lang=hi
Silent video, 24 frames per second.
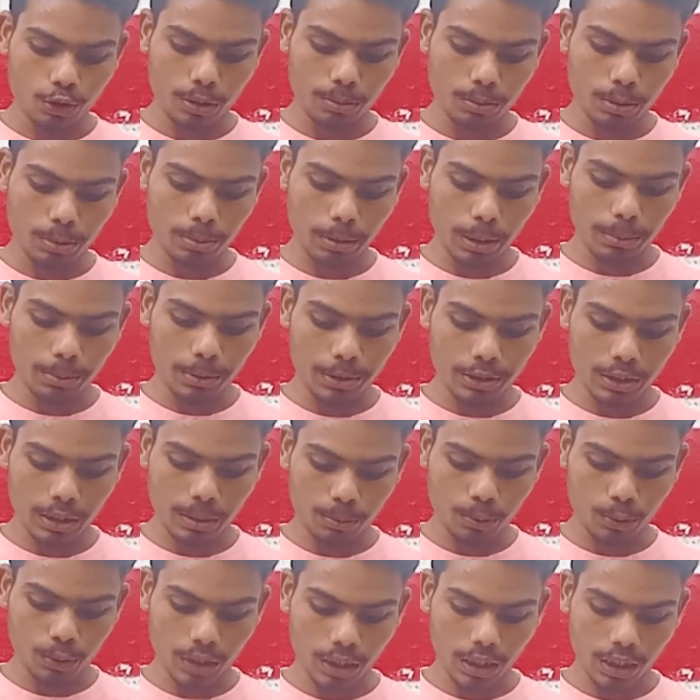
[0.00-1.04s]
सबसे पहले फ्रेंड्स
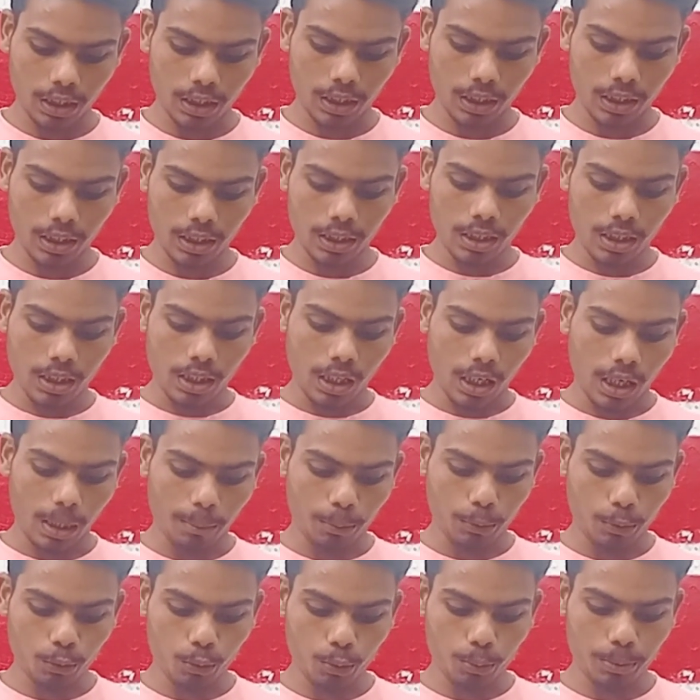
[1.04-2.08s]
आपको क्या करना है
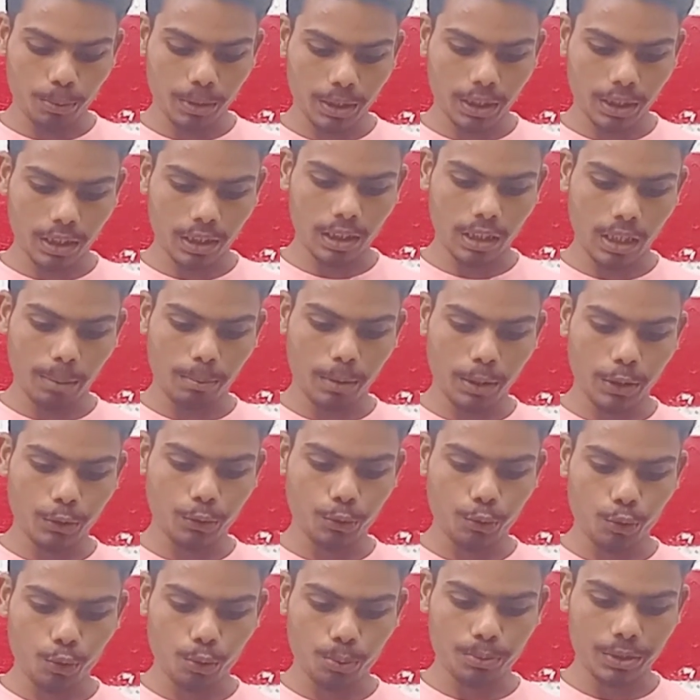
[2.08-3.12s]
आपको ओपन कर लेना अपना
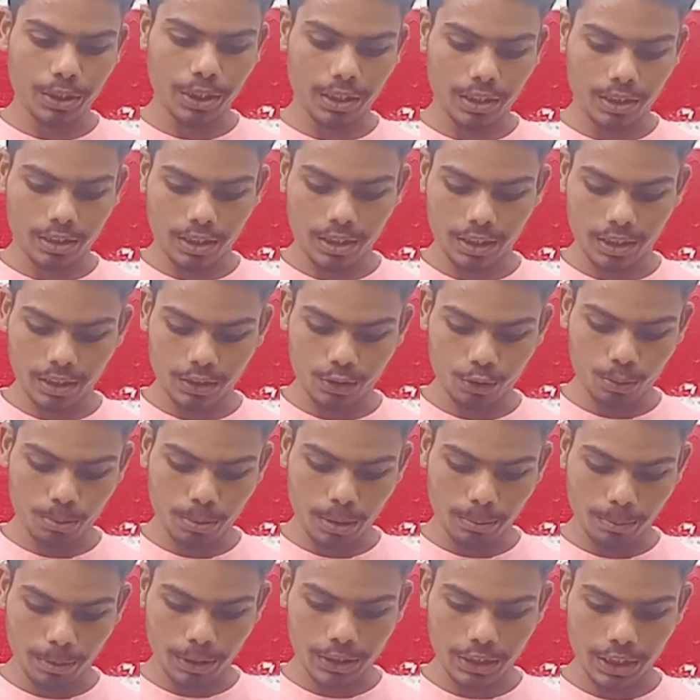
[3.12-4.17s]
यूट्यूब चैनल ठीक है जो
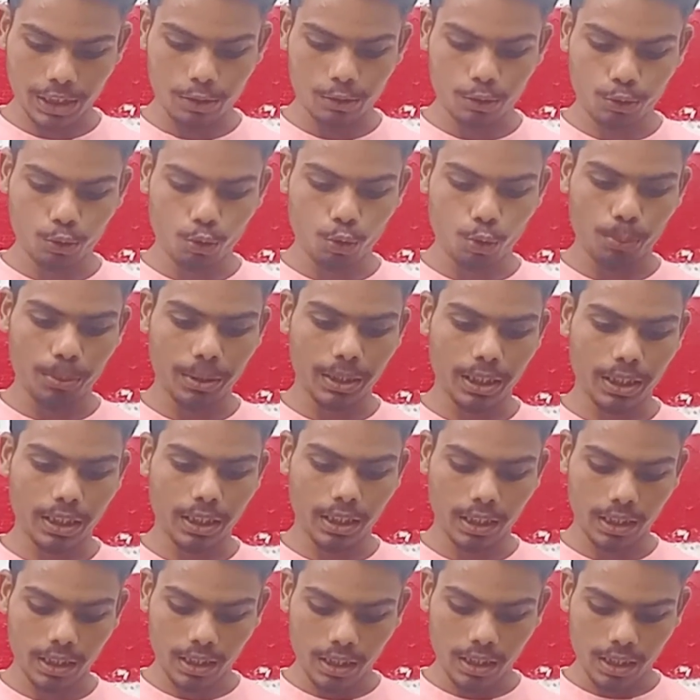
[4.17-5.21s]
भी आपका चैनल उसको ओपन
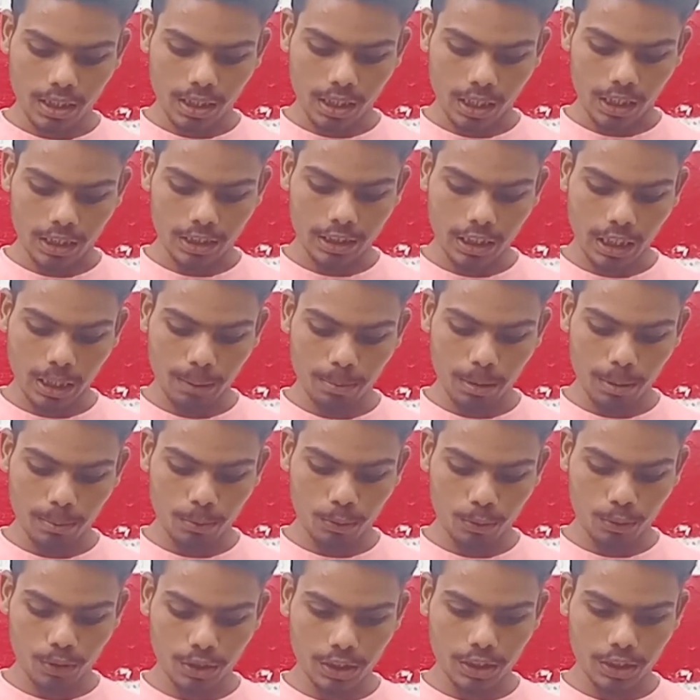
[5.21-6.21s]
करना है एंड यहाँ पे आप लोग